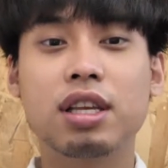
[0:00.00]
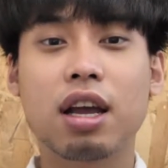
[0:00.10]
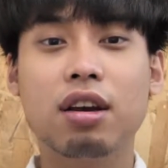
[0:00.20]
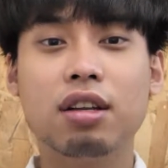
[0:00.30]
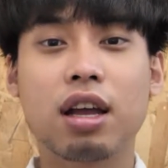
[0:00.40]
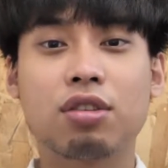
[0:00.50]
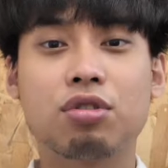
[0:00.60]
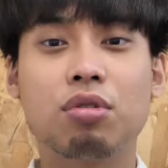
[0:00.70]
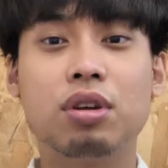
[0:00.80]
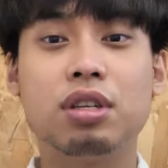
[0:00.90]
在课堂
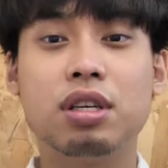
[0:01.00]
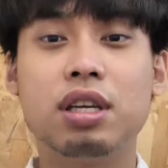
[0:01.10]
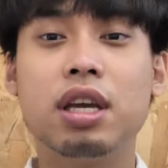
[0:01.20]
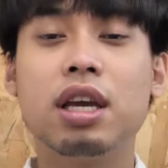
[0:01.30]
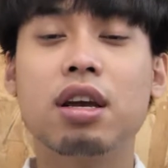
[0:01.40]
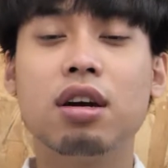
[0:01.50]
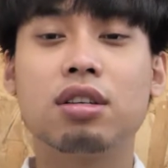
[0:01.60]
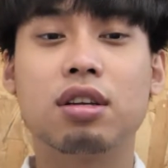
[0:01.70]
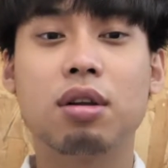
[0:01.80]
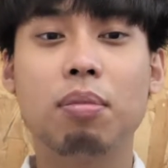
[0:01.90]
中以及课
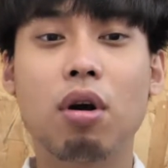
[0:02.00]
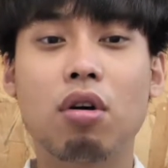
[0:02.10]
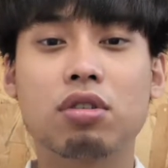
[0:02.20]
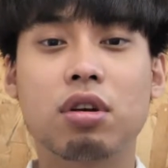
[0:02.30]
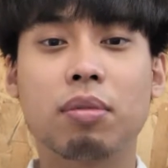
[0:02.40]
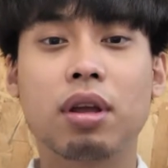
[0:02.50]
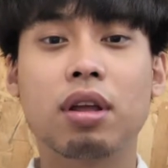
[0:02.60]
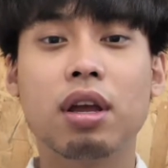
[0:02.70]
程的报告上面。